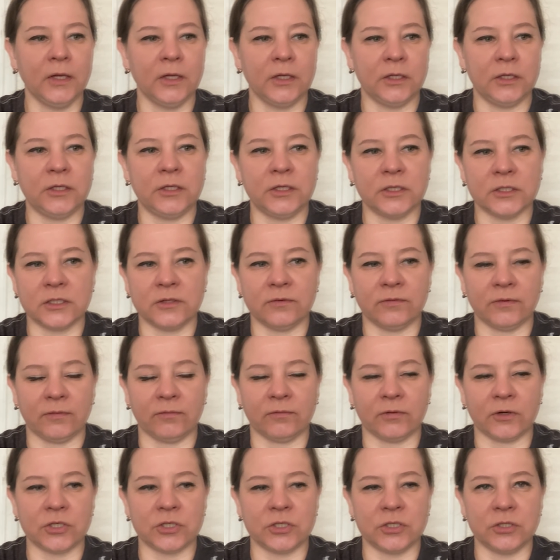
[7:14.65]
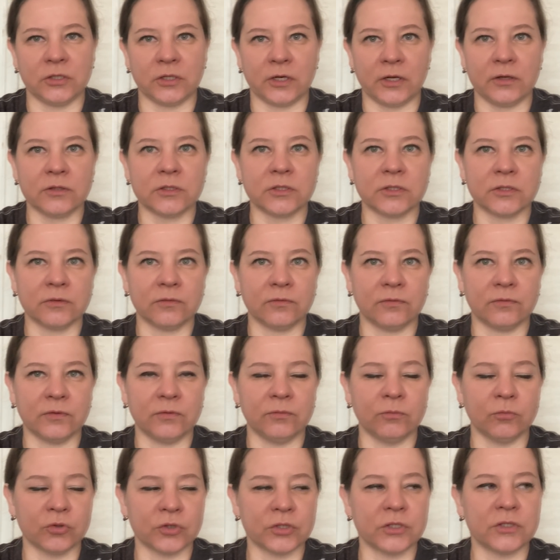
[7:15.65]
И если вам врач не нравится, вы
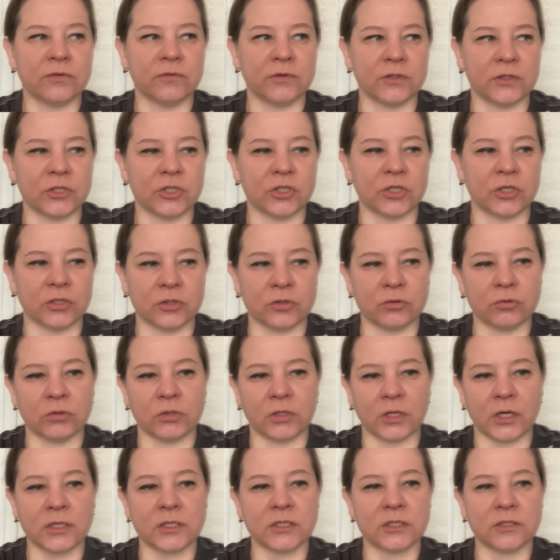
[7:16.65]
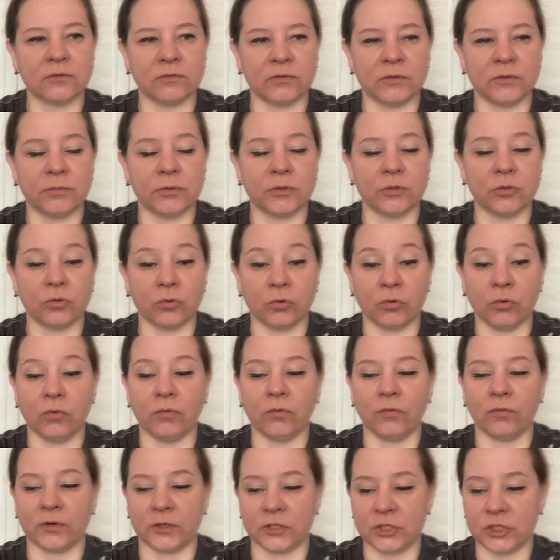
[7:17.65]
можете в этой же консультации выбрать
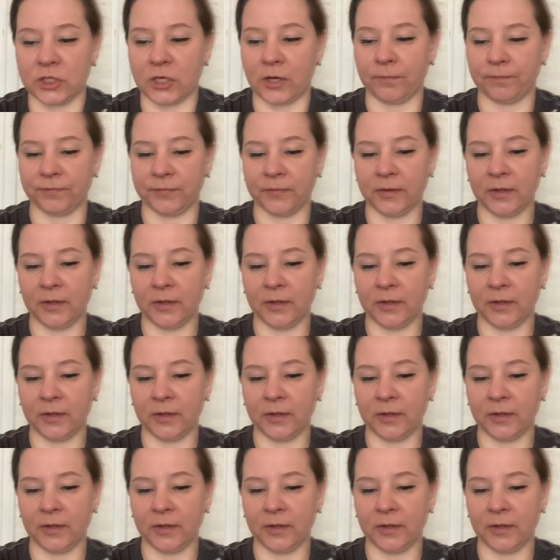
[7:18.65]
другого врача.